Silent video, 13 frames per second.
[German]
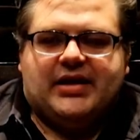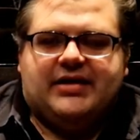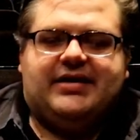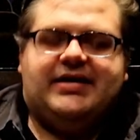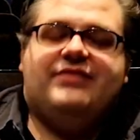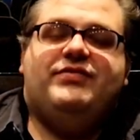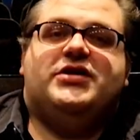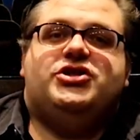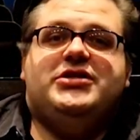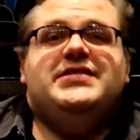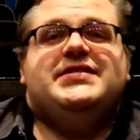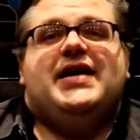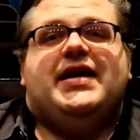Dann hatten wir
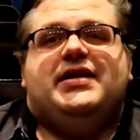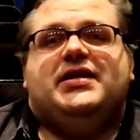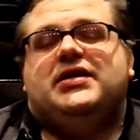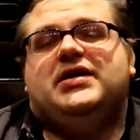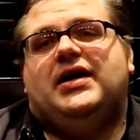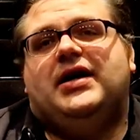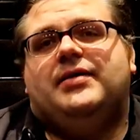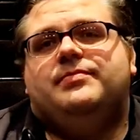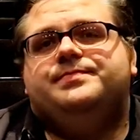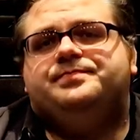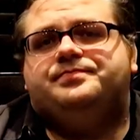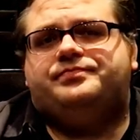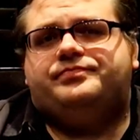She Said, ähm,